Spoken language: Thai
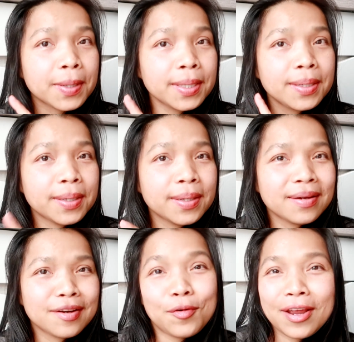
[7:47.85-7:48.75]
ริ
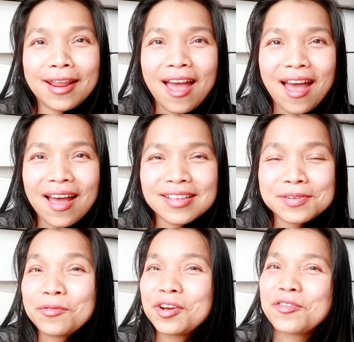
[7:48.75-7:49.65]
งๆด้วยนะคะ
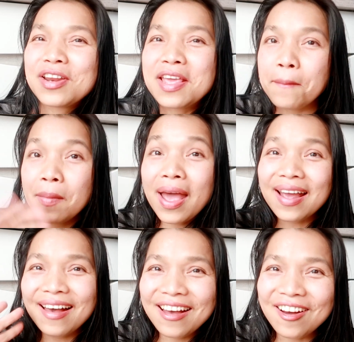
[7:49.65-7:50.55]
สำหรับวิดีโอนี้บ๊ายบา
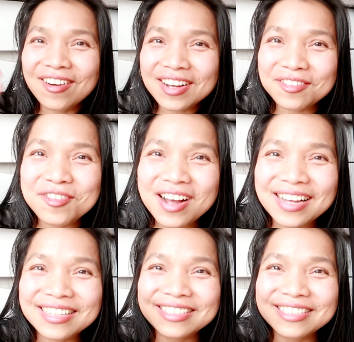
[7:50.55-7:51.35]
ยค่ะเอาคำว่า